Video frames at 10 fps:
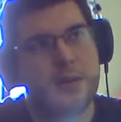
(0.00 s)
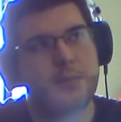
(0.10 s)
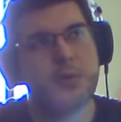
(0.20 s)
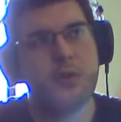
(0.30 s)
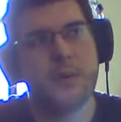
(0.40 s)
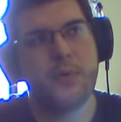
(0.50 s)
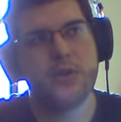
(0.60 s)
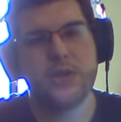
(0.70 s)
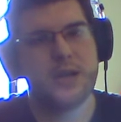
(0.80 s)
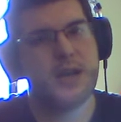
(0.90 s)
nunca
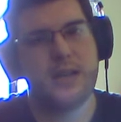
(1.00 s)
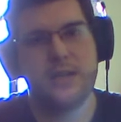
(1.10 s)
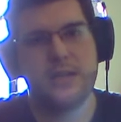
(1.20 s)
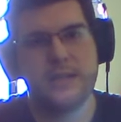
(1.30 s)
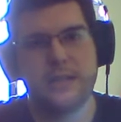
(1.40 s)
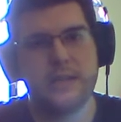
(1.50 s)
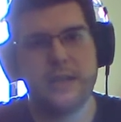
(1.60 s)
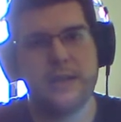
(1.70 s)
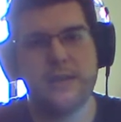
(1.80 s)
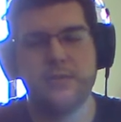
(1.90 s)
pode chegar ali 70
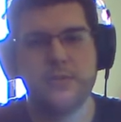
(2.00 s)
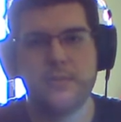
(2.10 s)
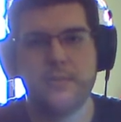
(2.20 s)
graus.